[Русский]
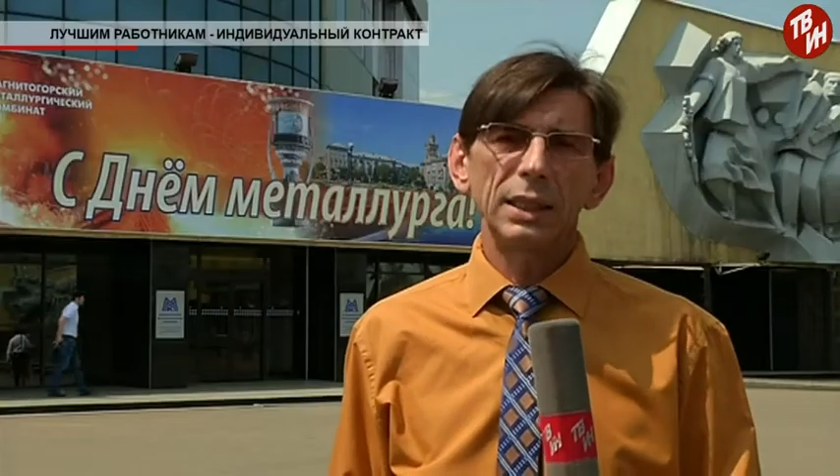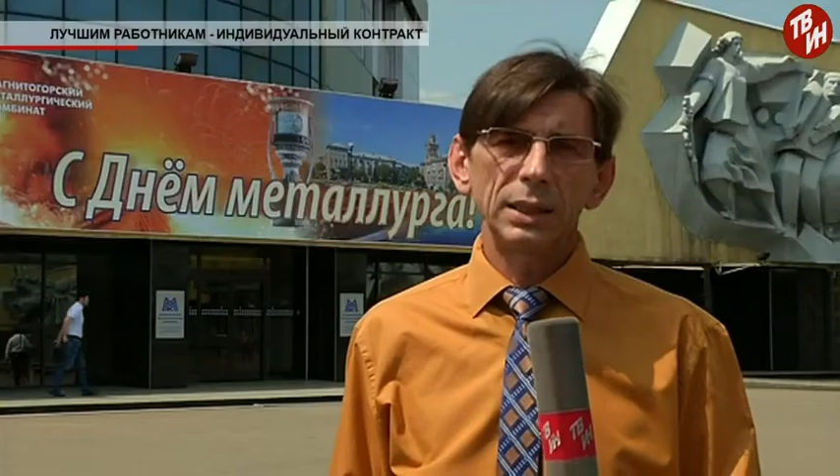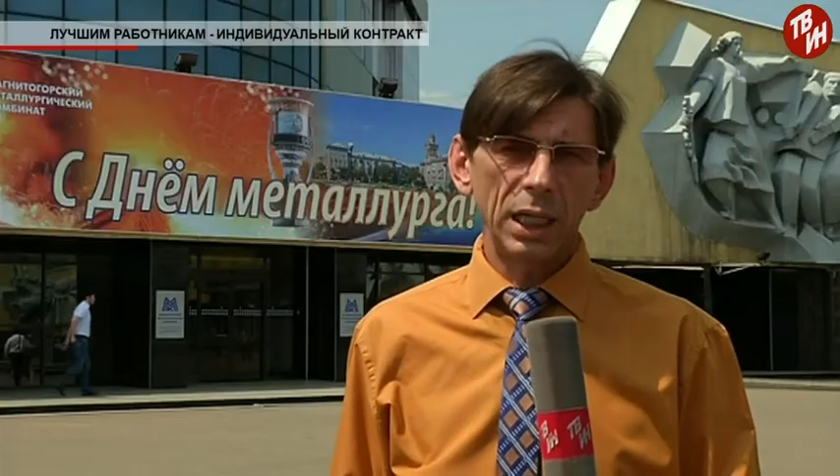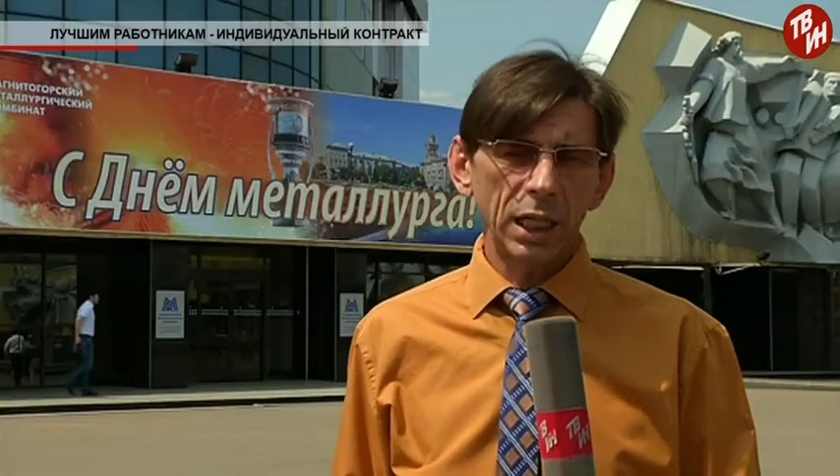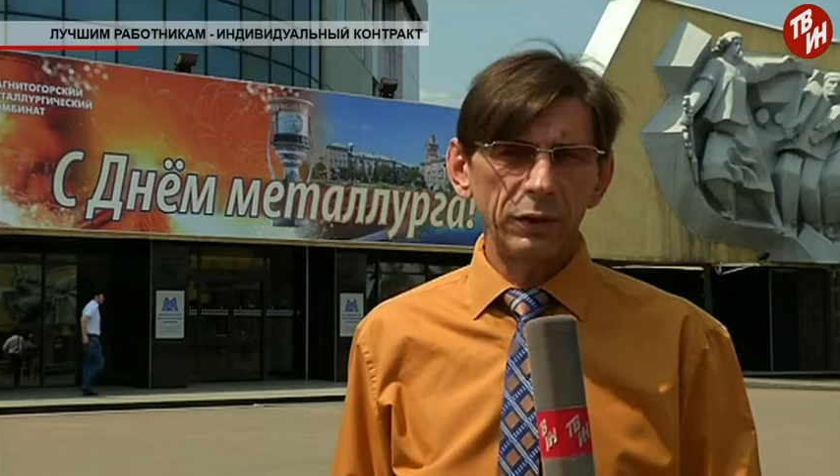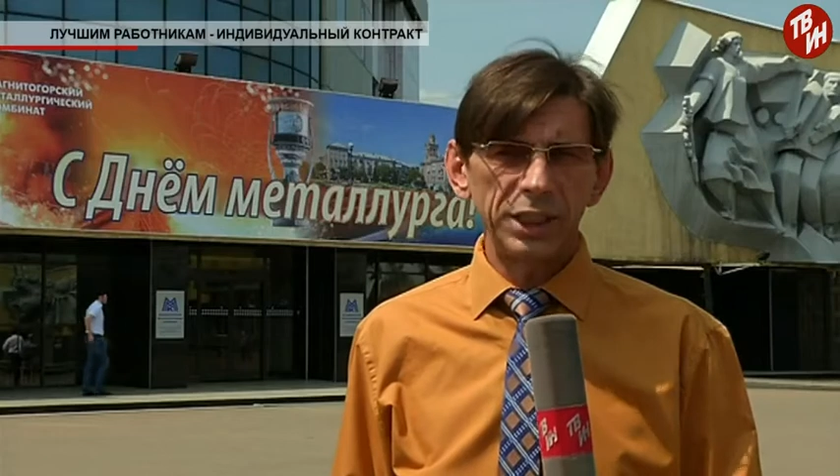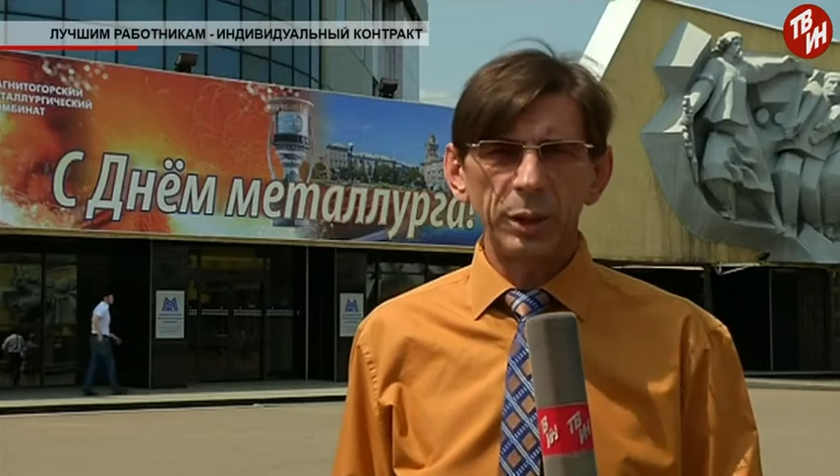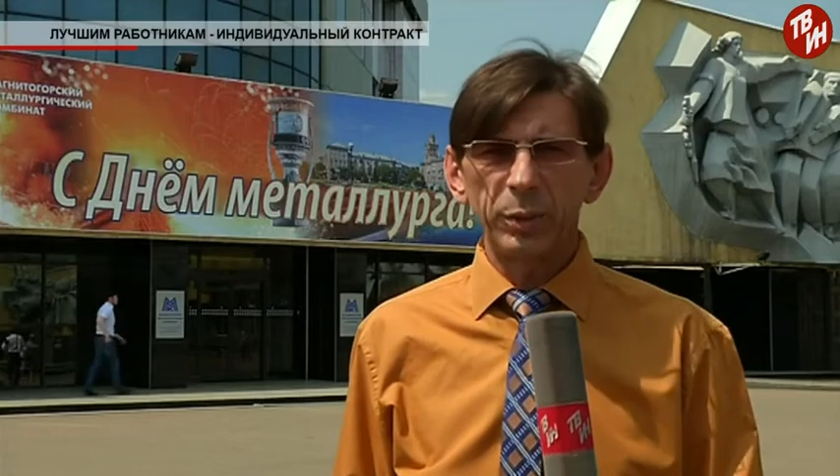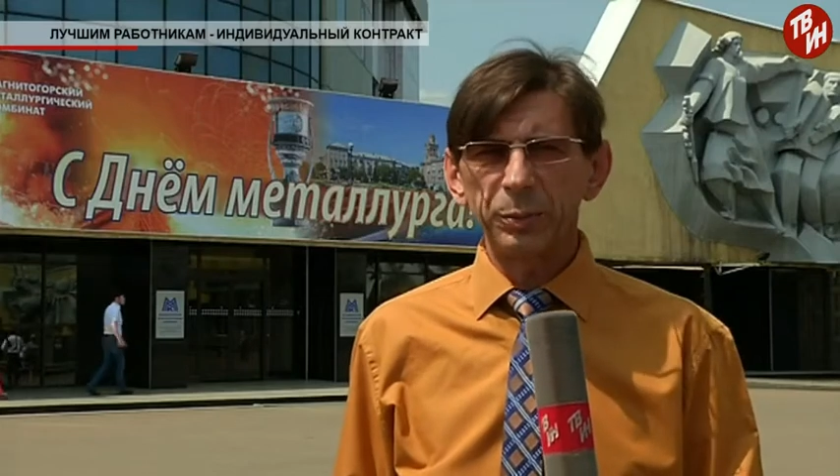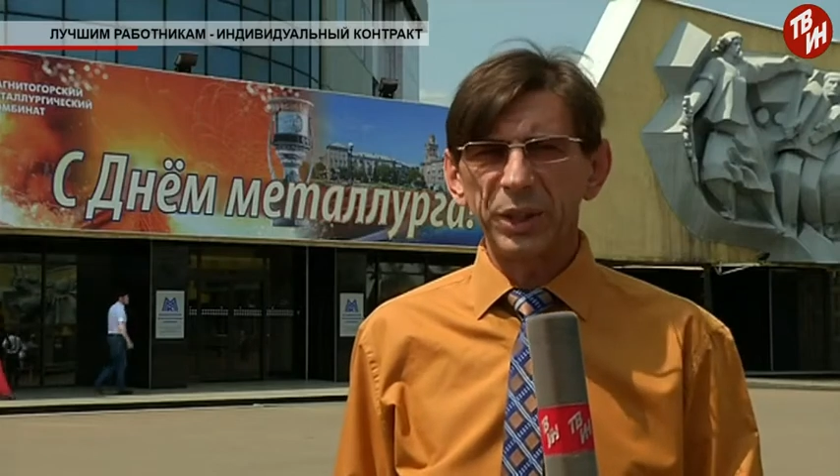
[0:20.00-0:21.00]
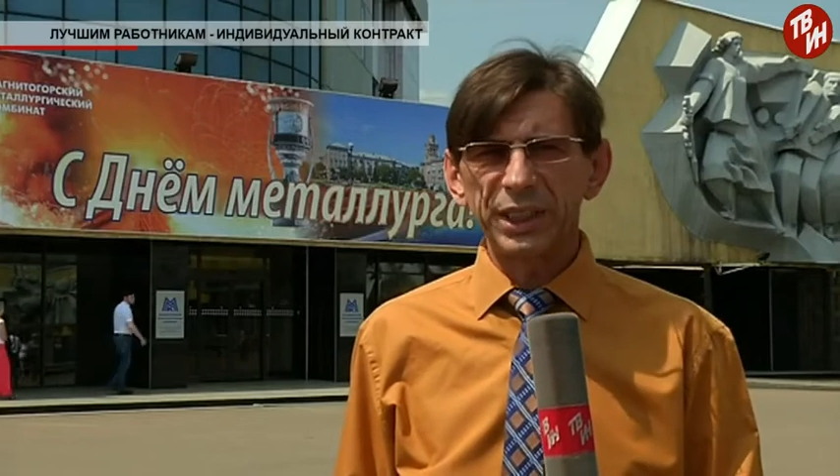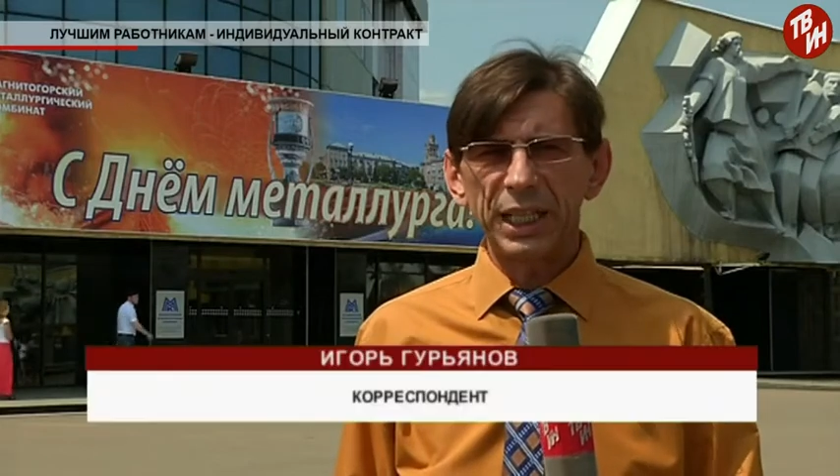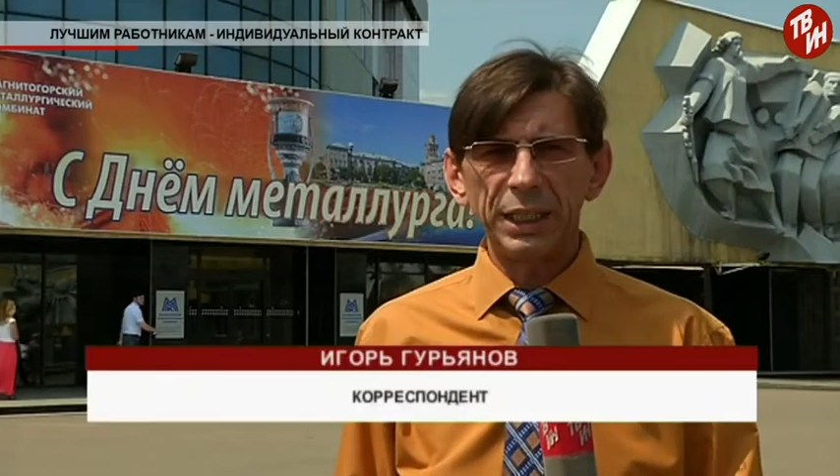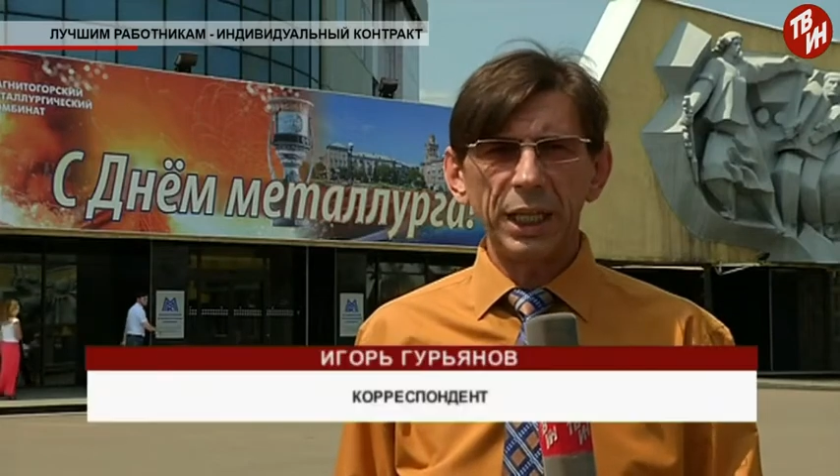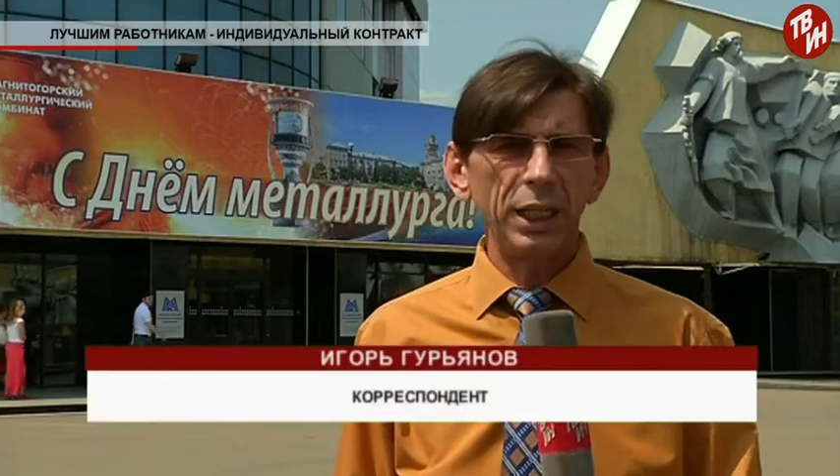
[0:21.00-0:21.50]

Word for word: О знаковости подписания